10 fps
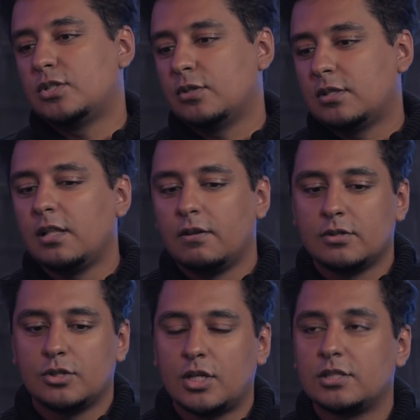есть чего
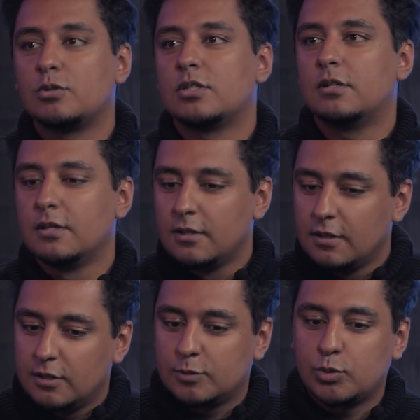отталкиваться, сейчас я уже
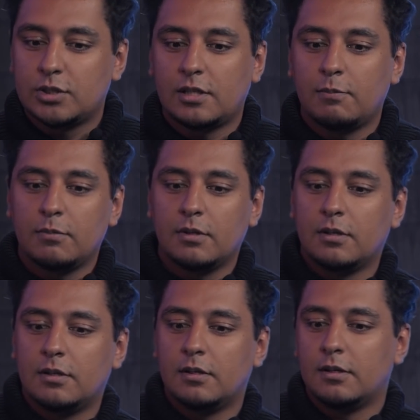спустя там
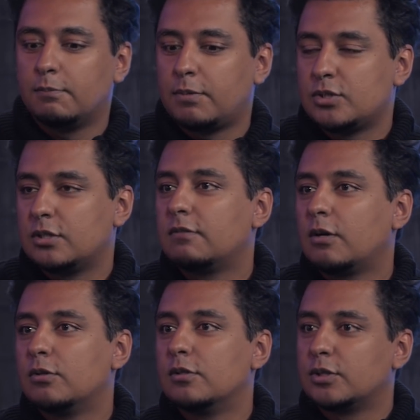э, почти два
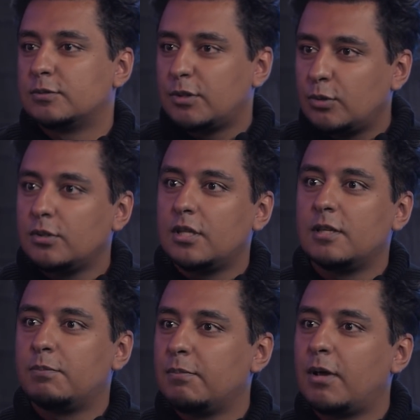года уже смотрю на
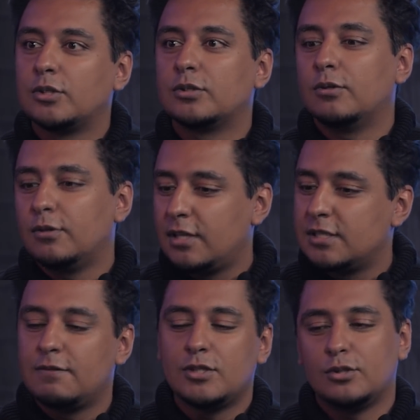это и понимаю, что
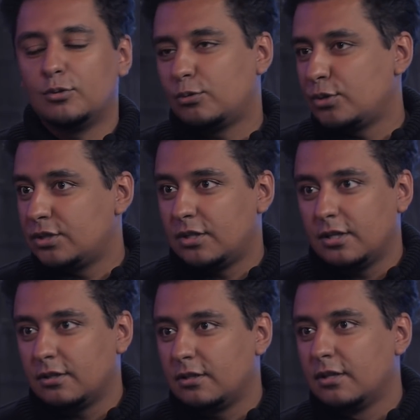эти вещи ну, точно
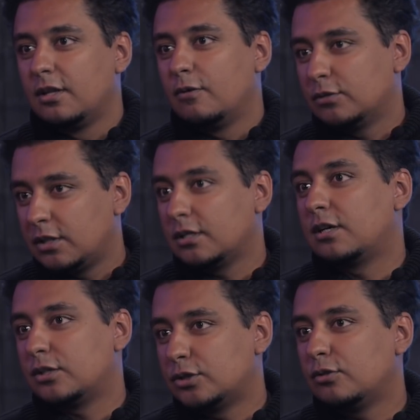нет, вот это
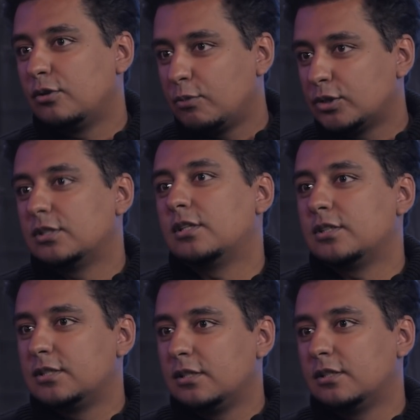хорошо, но можно
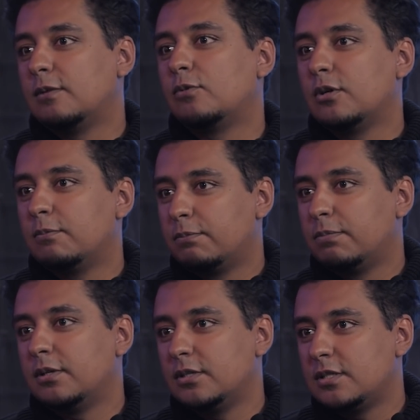это сделать намного
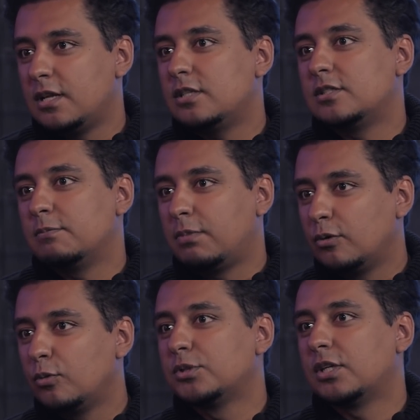поинтереснее,
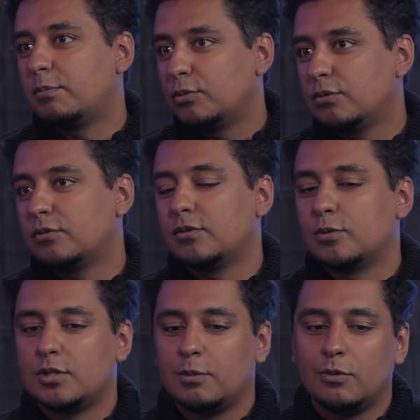поглубже копнуть вот
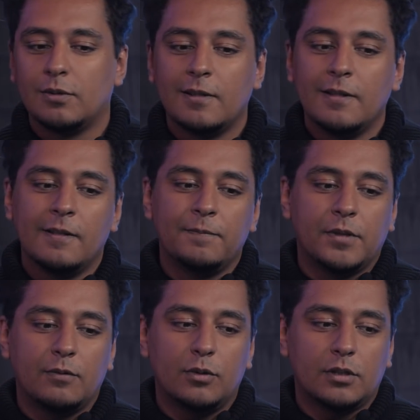эту тему,
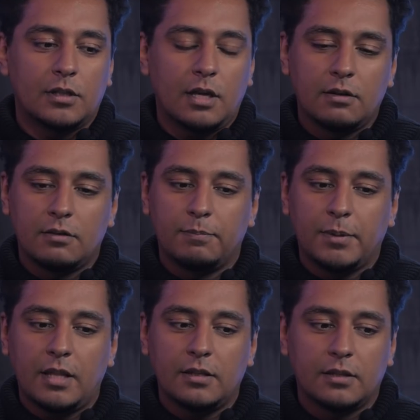вот, а так в
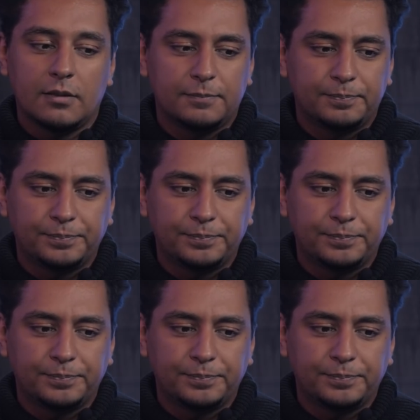планах